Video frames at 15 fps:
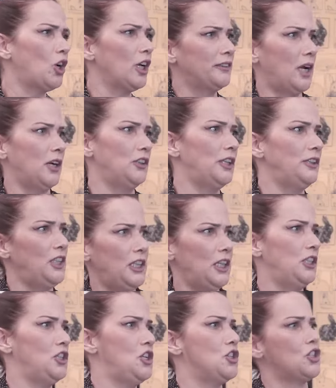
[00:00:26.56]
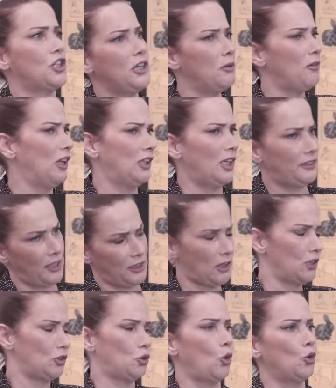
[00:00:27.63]
o kadar da değil ilişkiyi valla
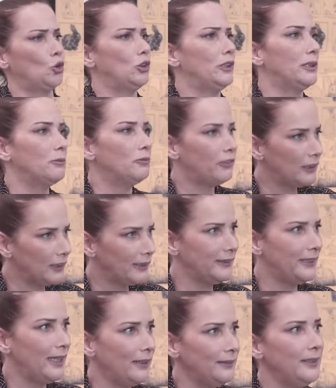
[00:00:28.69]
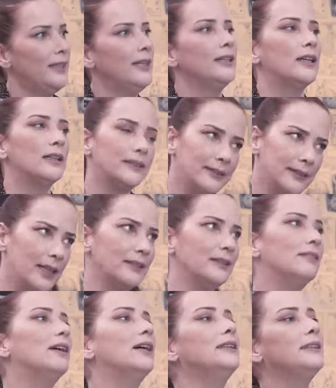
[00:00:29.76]
tekrar sorgularım falan Aha. diyen kadınlar
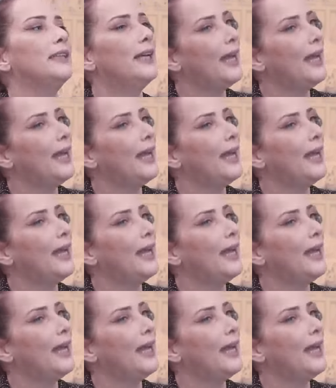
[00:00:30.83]
da var